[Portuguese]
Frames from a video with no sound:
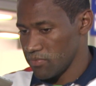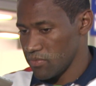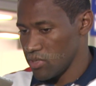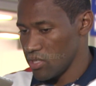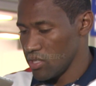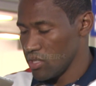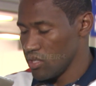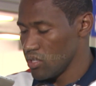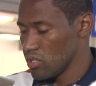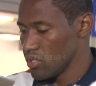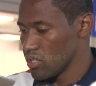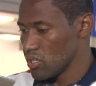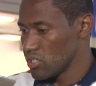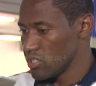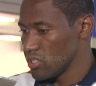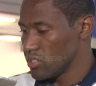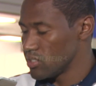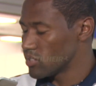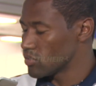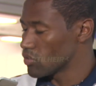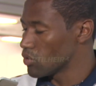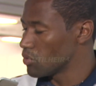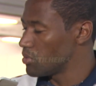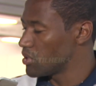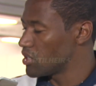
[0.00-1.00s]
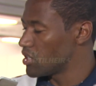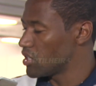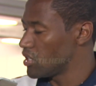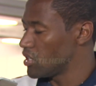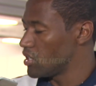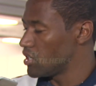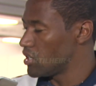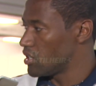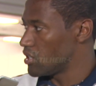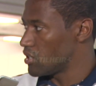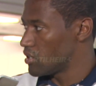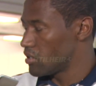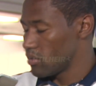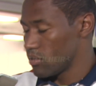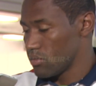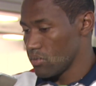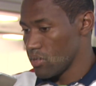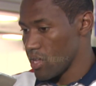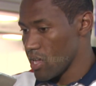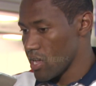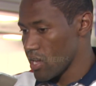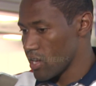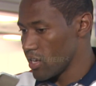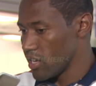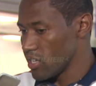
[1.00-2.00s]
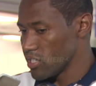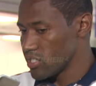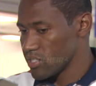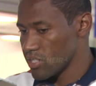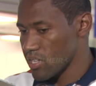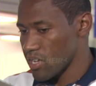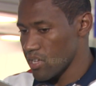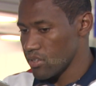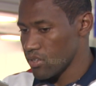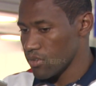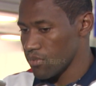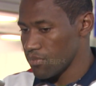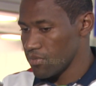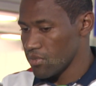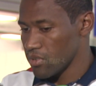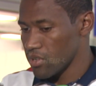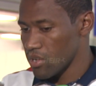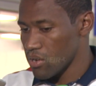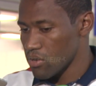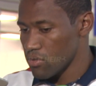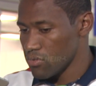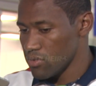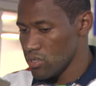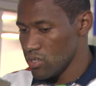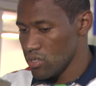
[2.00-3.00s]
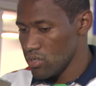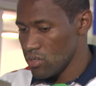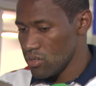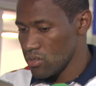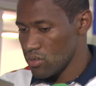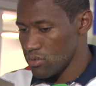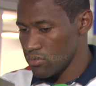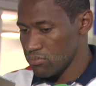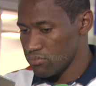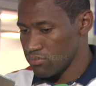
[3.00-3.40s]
e a gente soube que né, acreditar até o final e